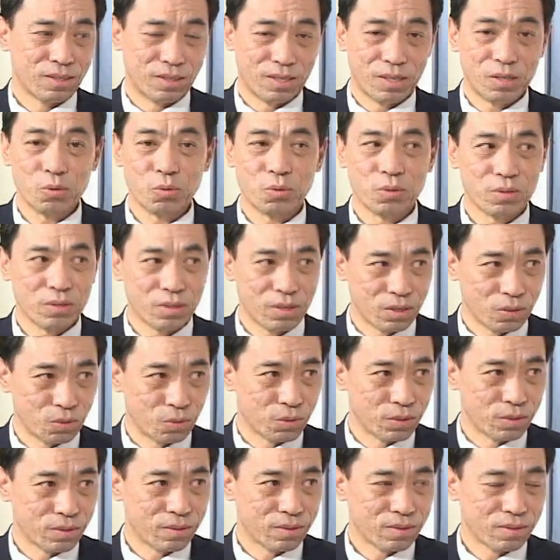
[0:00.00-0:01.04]
人云也
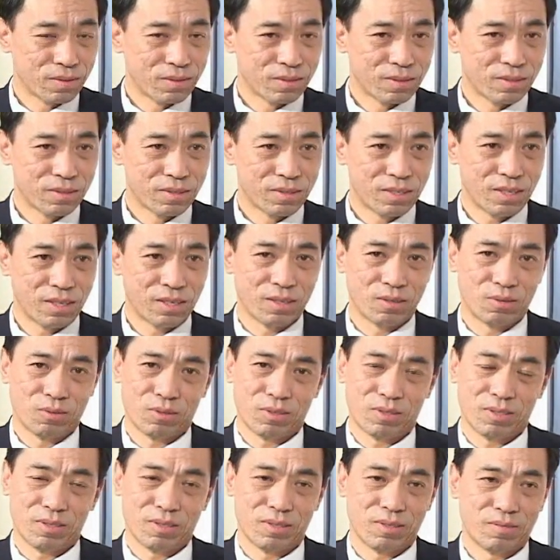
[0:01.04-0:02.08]
云，这个
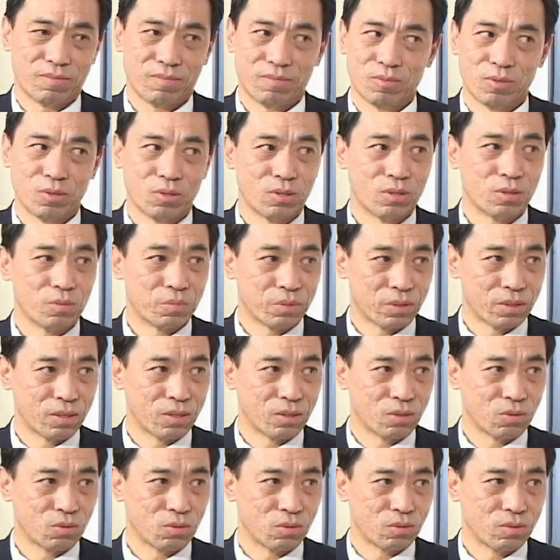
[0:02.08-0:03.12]
东西我觉得不
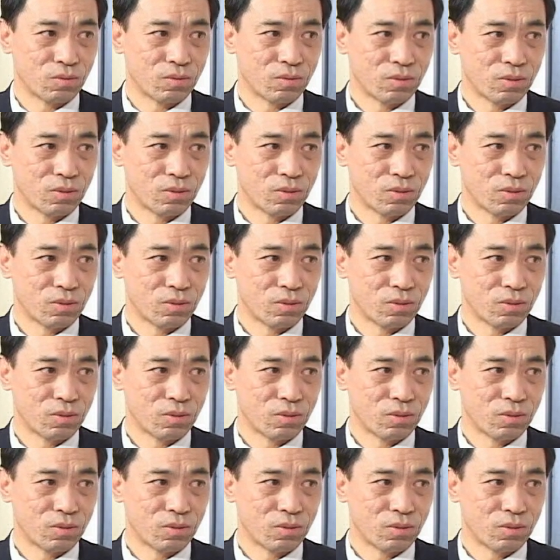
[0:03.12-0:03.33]
可取。